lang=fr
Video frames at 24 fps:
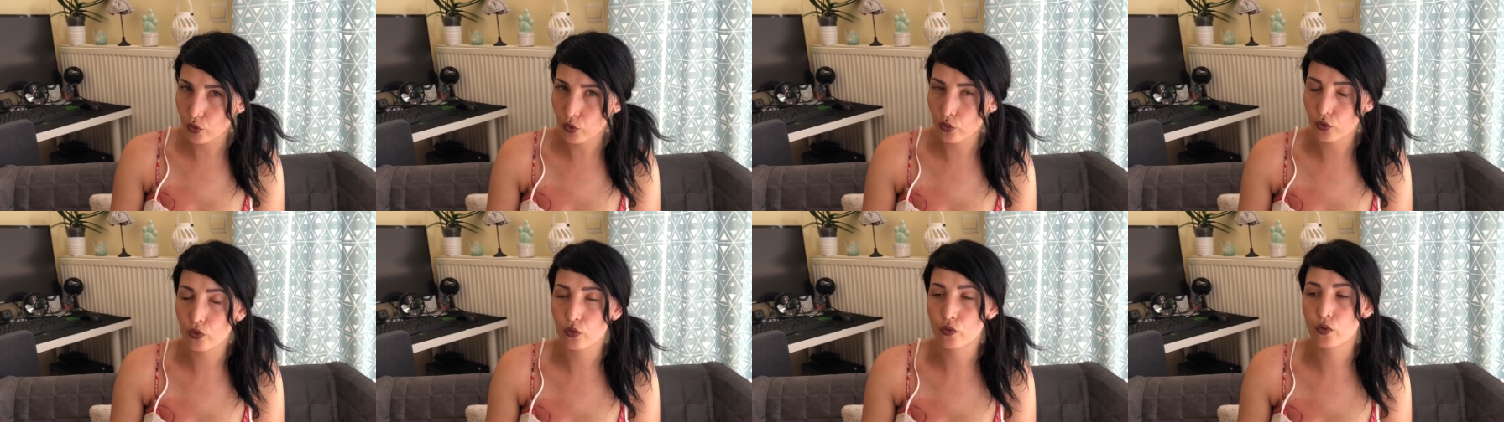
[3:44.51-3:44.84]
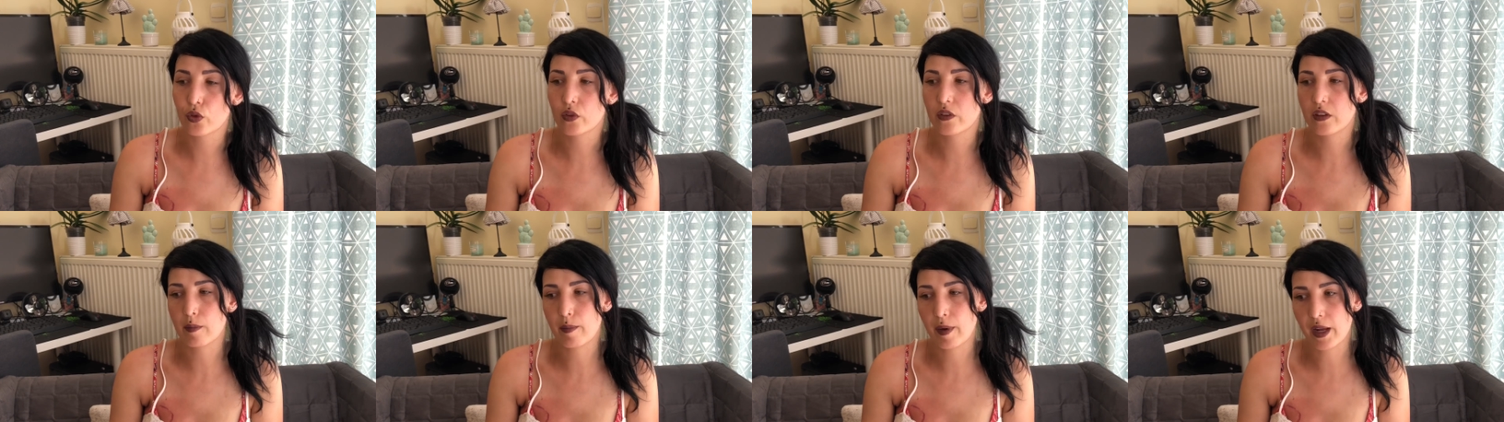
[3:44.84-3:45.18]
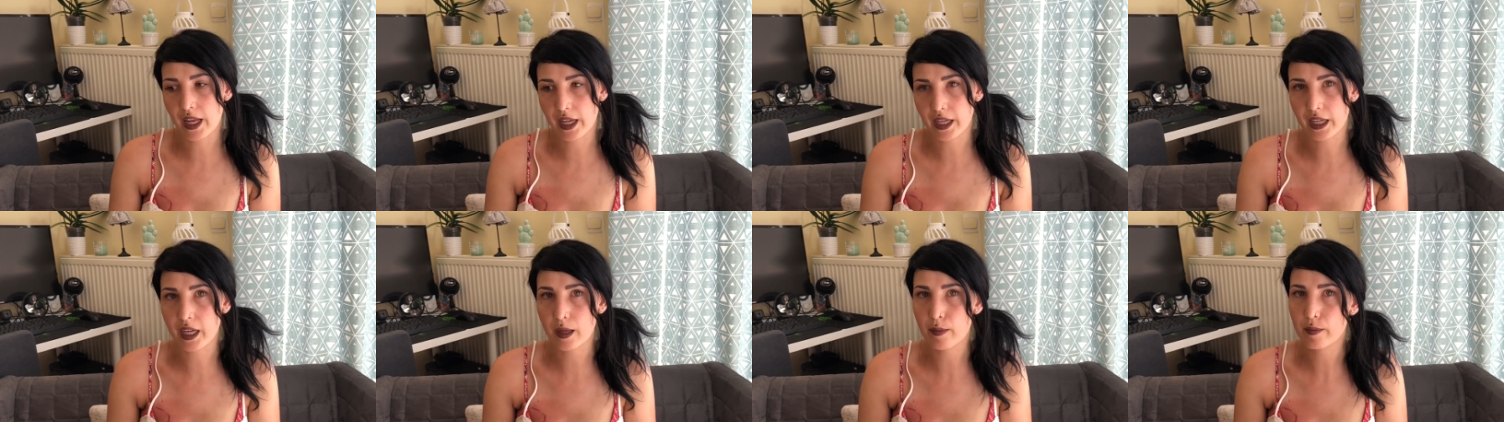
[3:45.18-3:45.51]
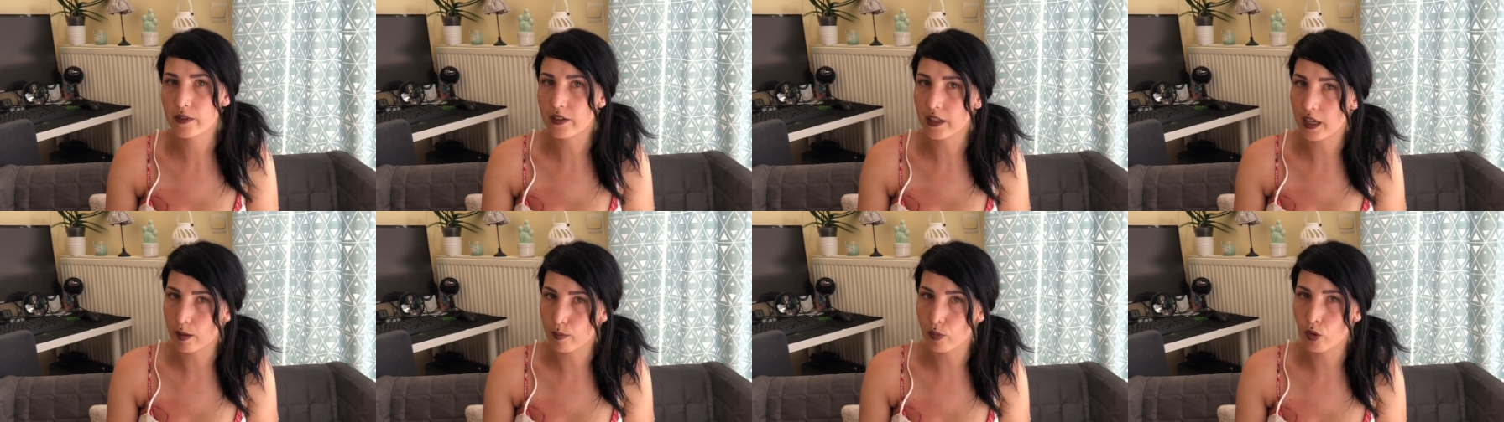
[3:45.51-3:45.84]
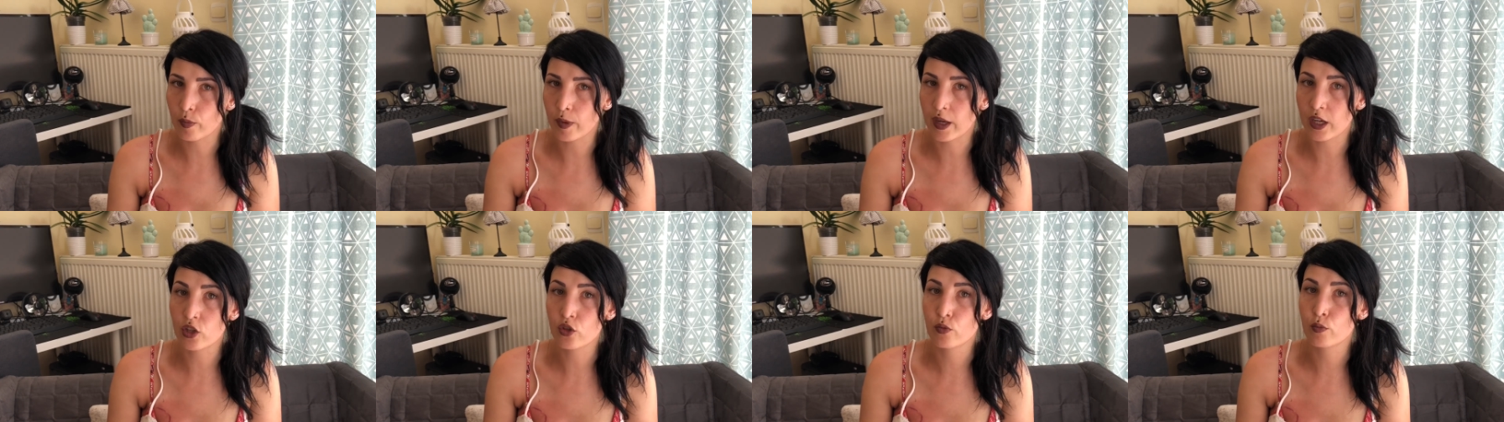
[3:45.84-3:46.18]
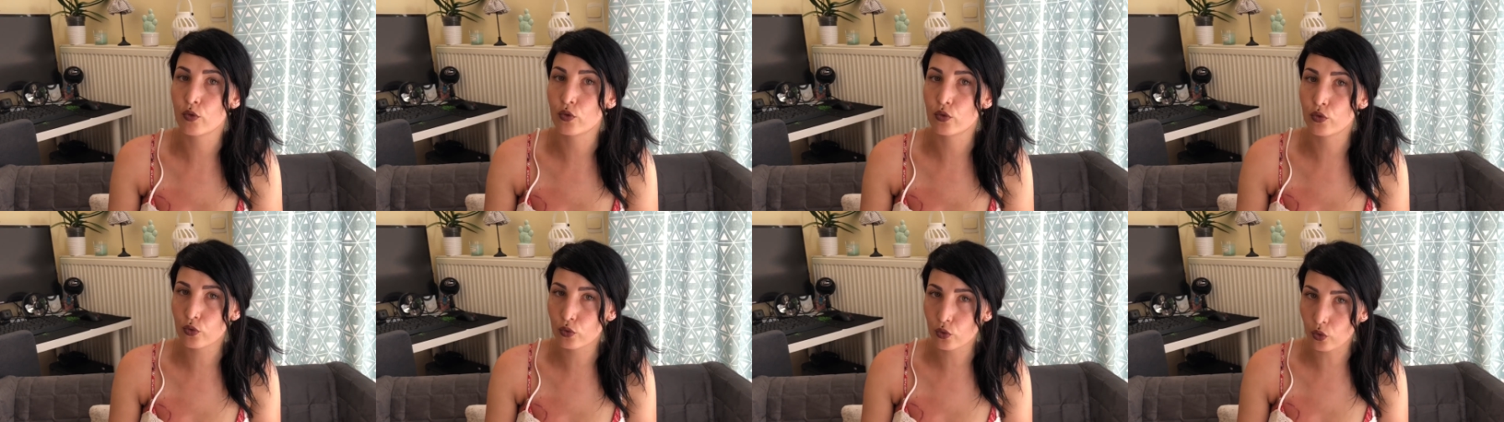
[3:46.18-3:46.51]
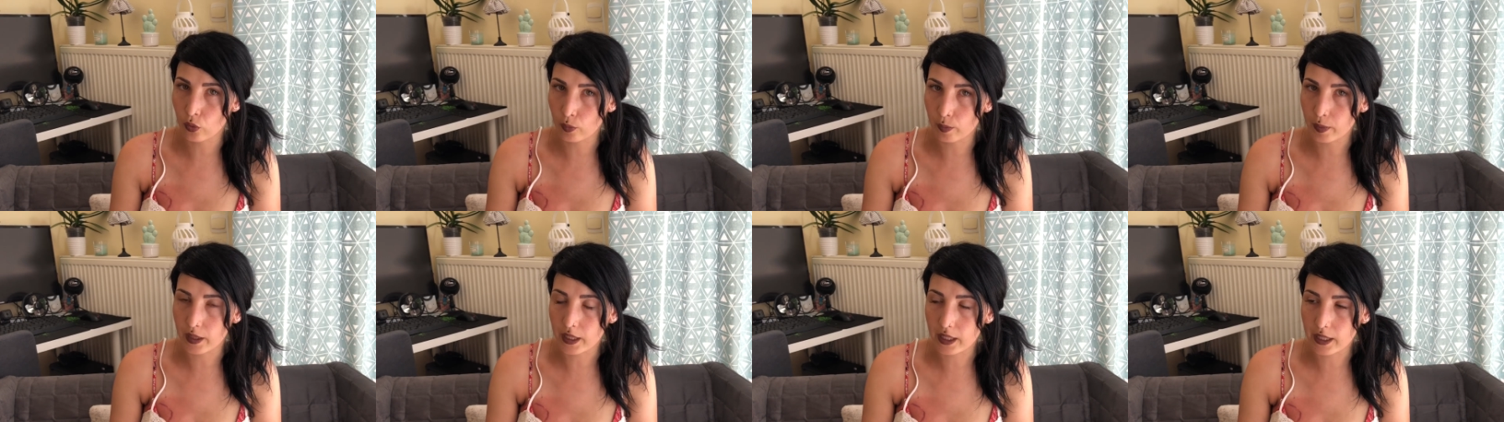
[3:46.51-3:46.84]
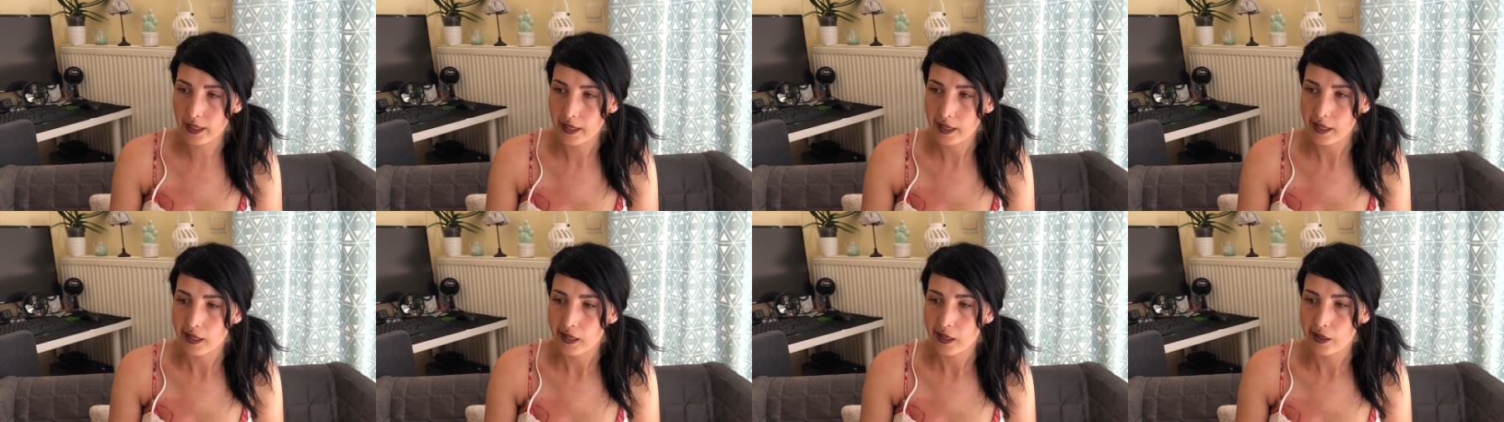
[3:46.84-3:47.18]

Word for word: sauf que c'est pas la crème, c'est la pommade, je me suis trompée,